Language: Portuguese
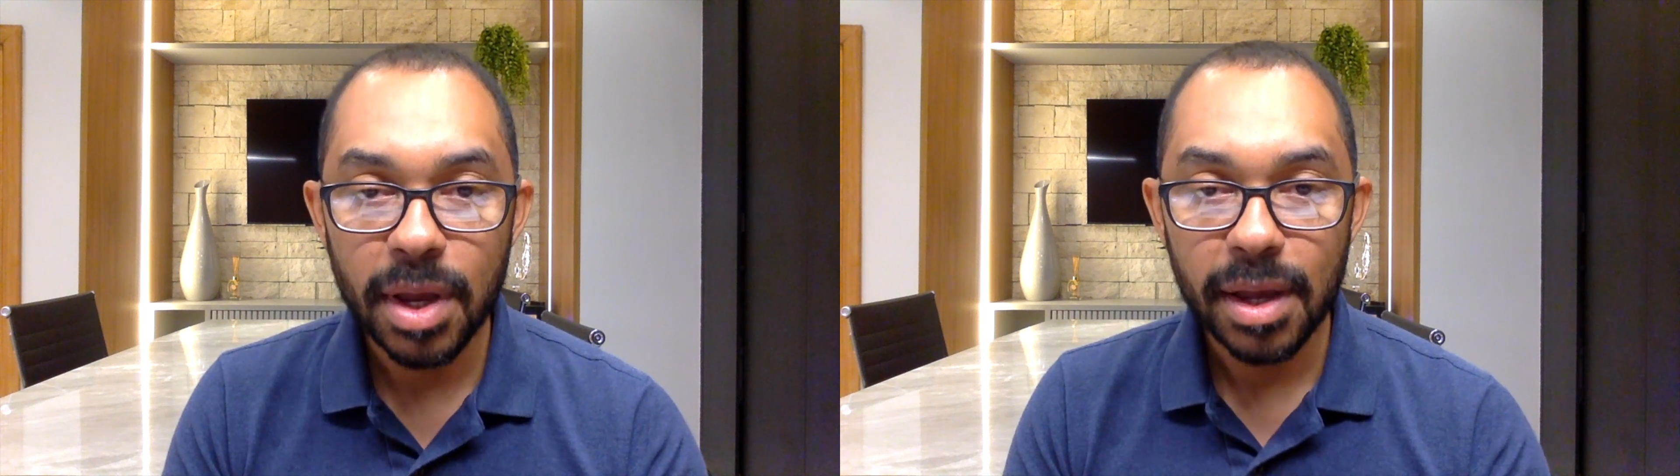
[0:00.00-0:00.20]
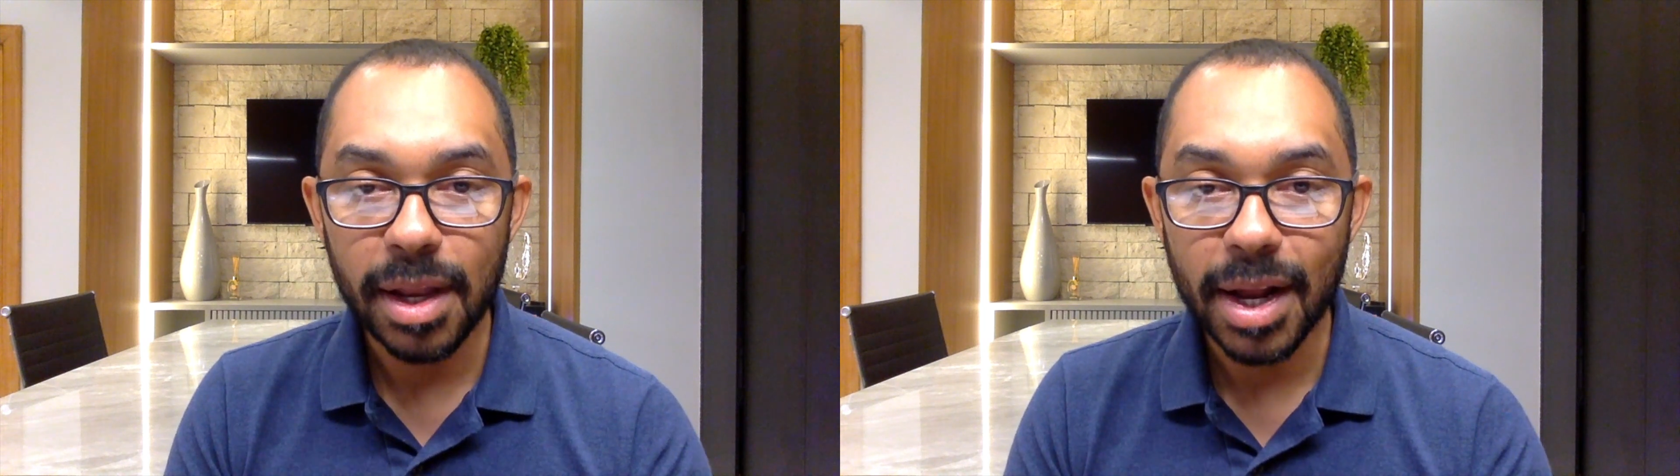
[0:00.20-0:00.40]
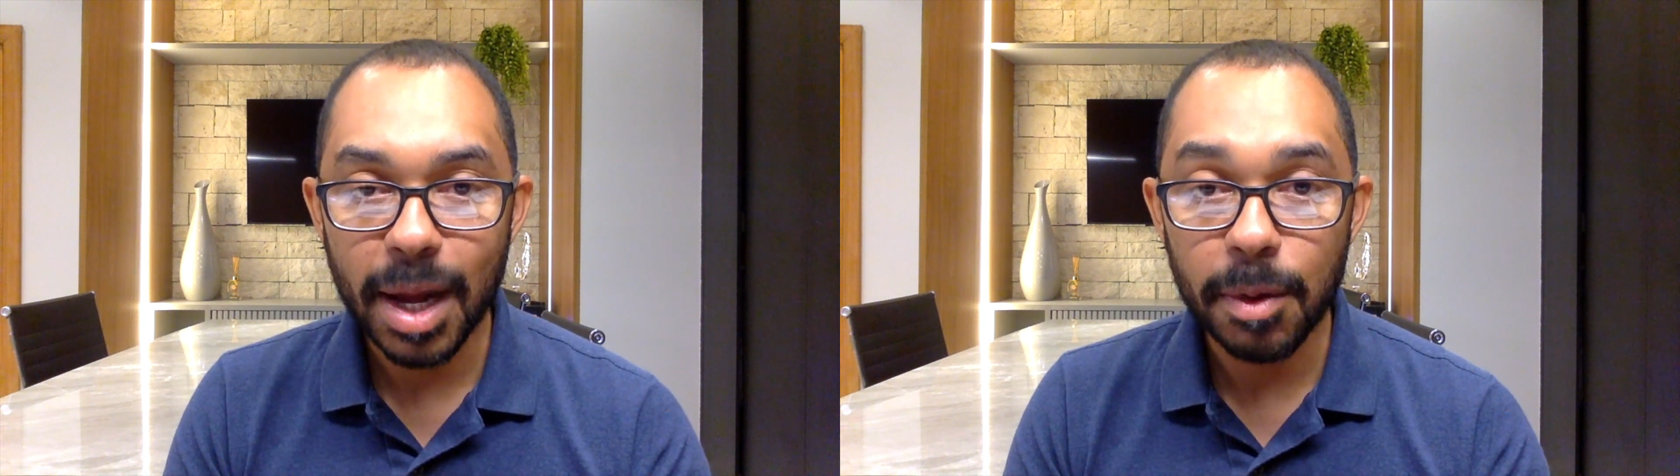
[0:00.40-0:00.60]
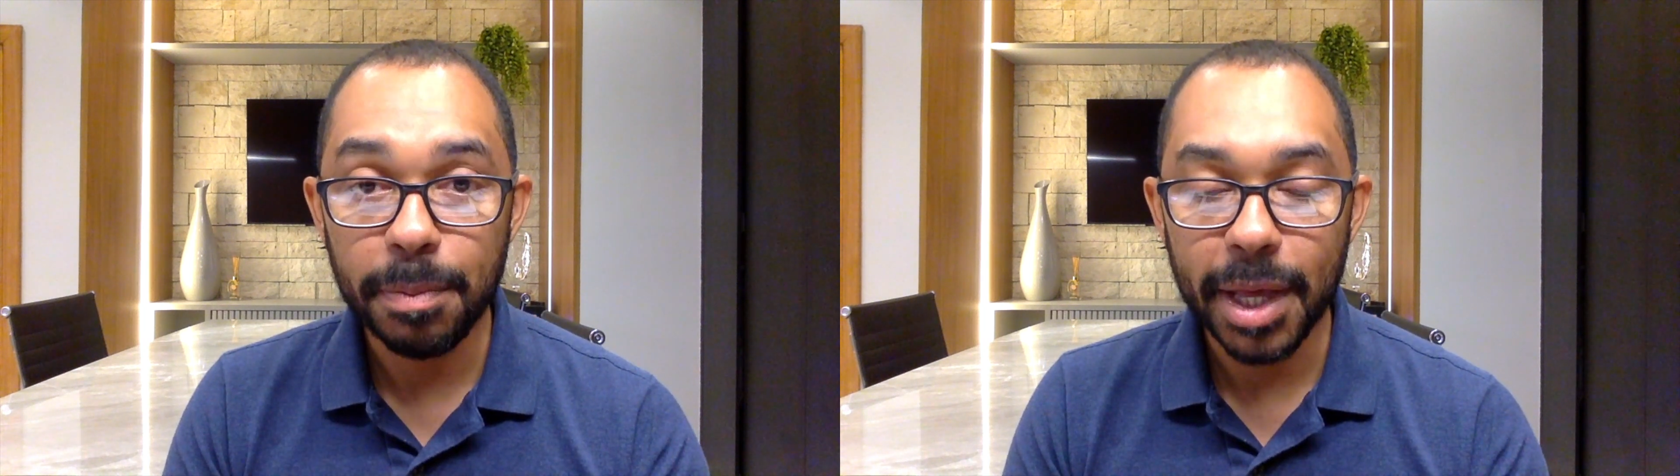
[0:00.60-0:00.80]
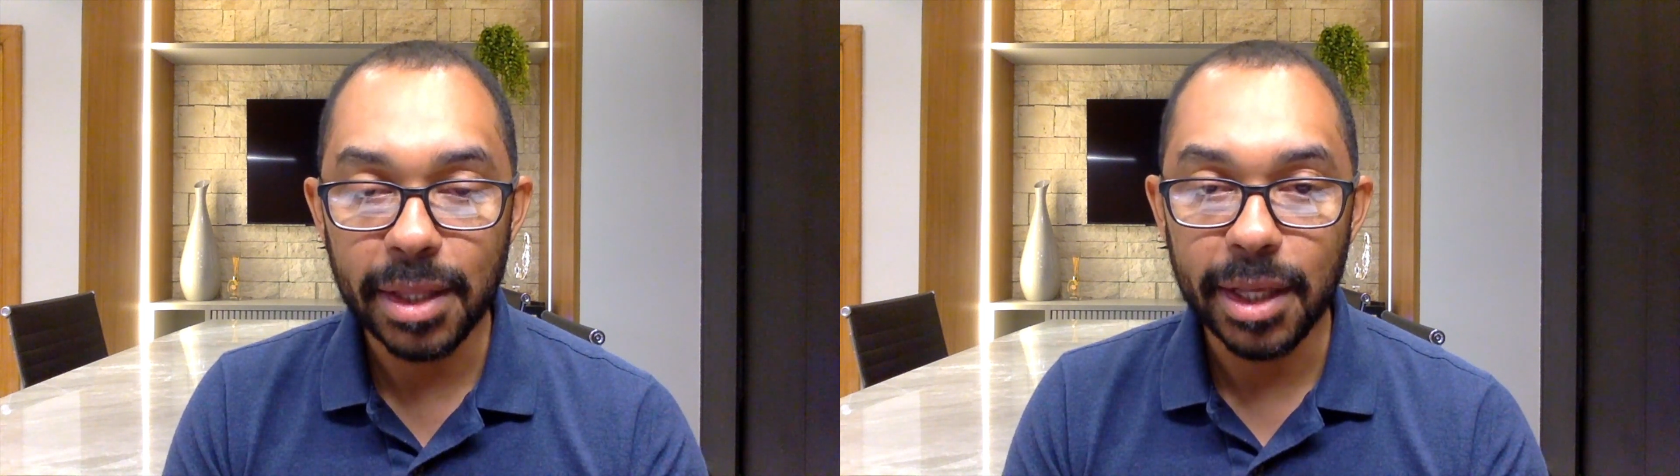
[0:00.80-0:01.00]
ele acabe
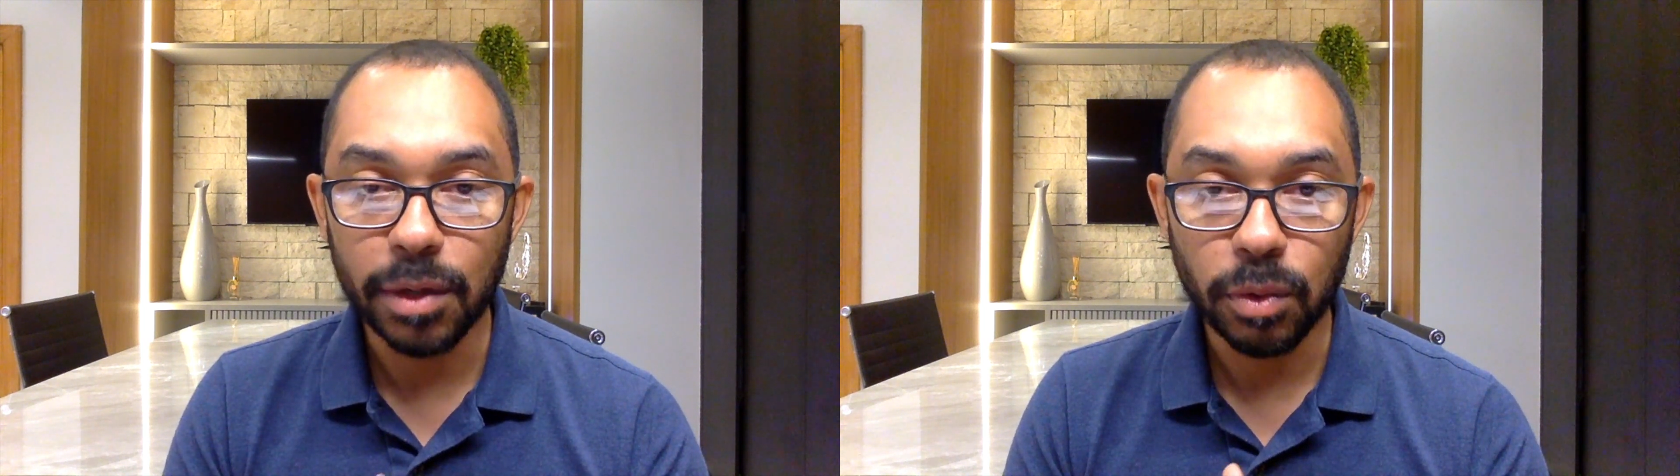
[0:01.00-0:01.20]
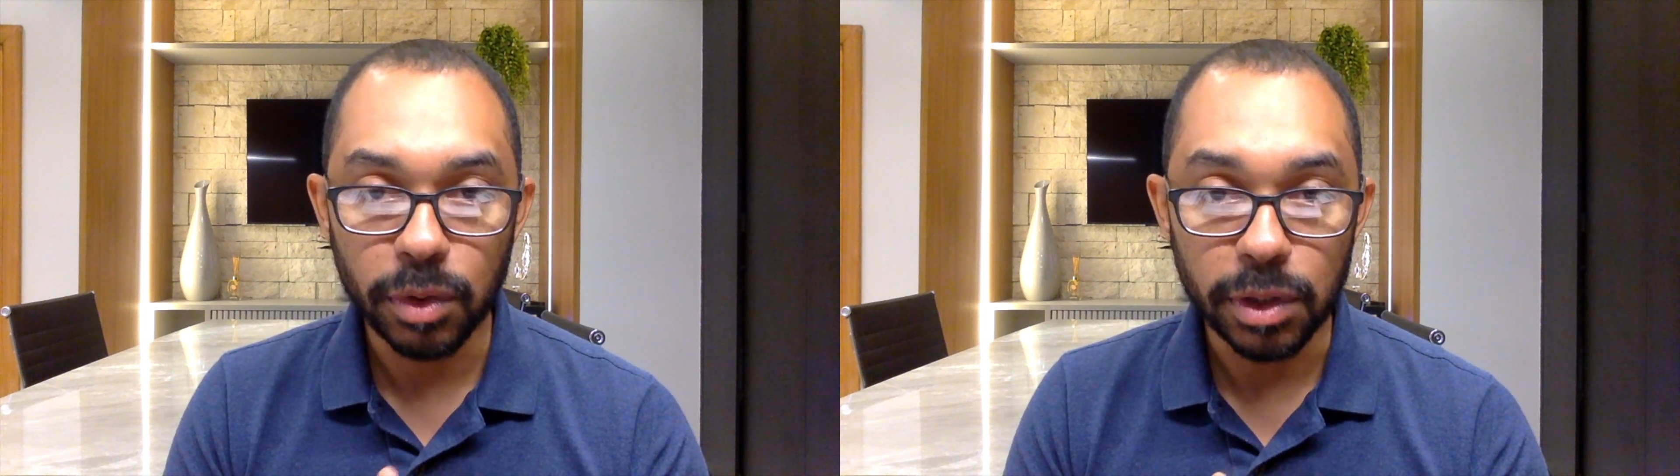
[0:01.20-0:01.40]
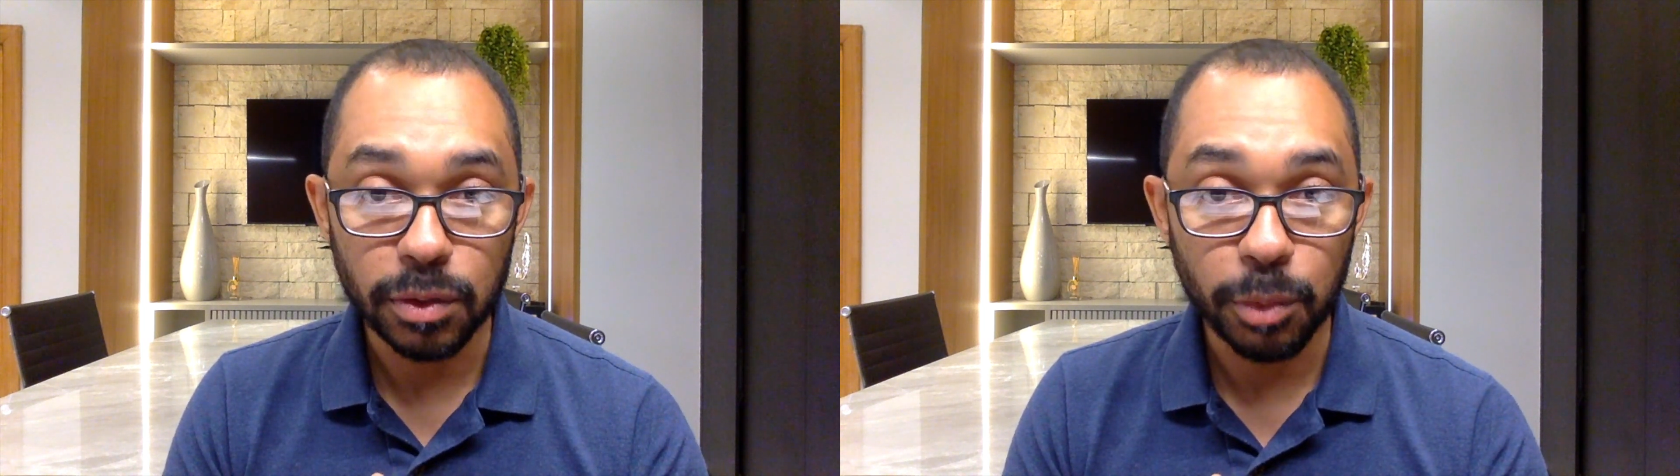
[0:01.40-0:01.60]
perdendo com isso.